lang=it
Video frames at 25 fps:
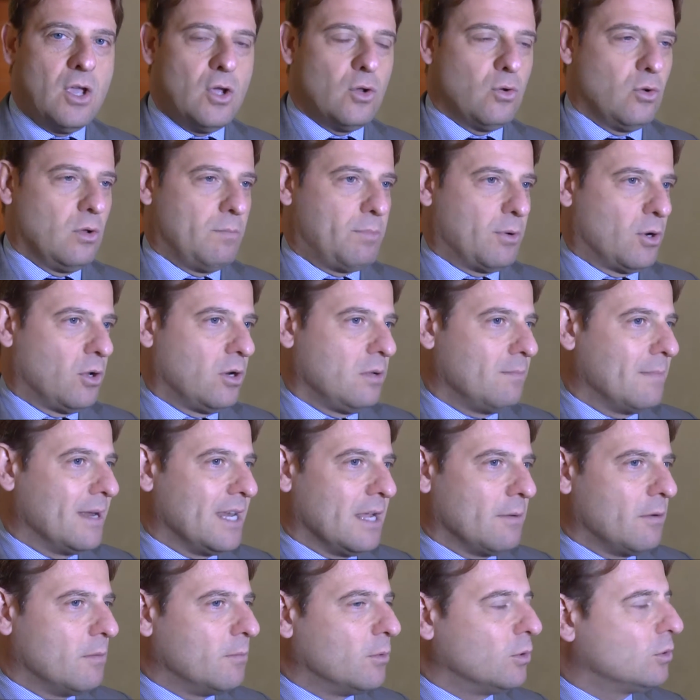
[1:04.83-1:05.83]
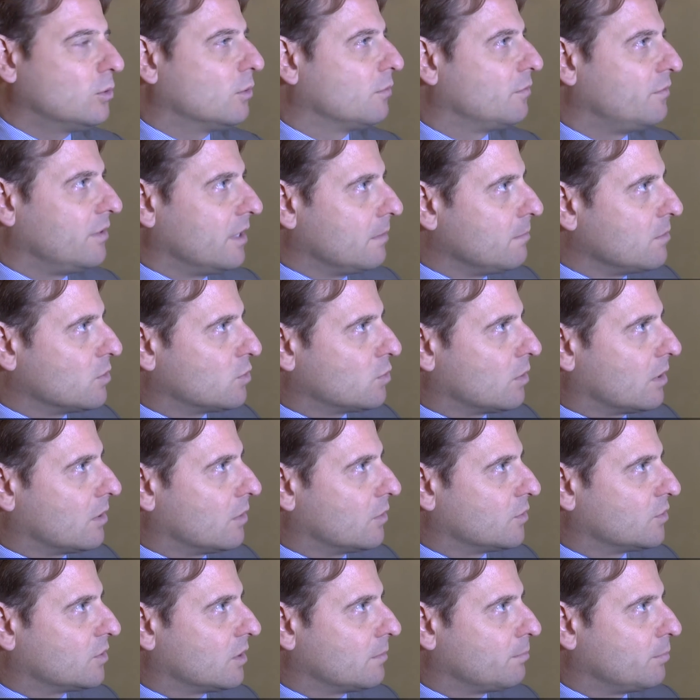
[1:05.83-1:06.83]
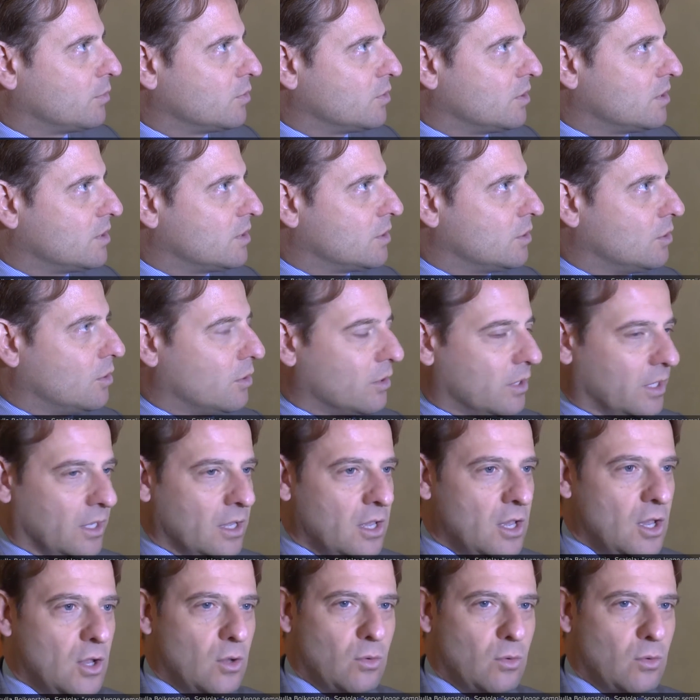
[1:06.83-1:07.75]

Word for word: Noi però rimaniamo molto molto fermi sulla nostra posizione.